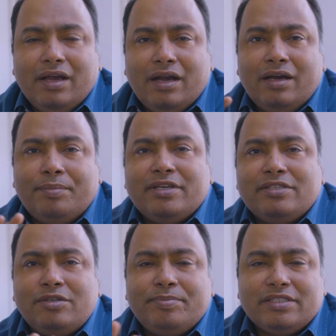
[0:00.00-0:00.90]
अगर
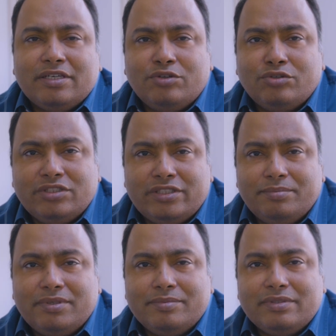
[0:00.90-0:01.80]
किसी पेशेंट को कोई
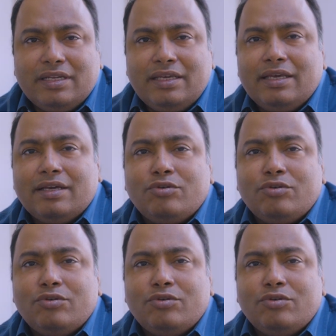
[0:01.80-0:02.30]
सिम्टम्स नहीं है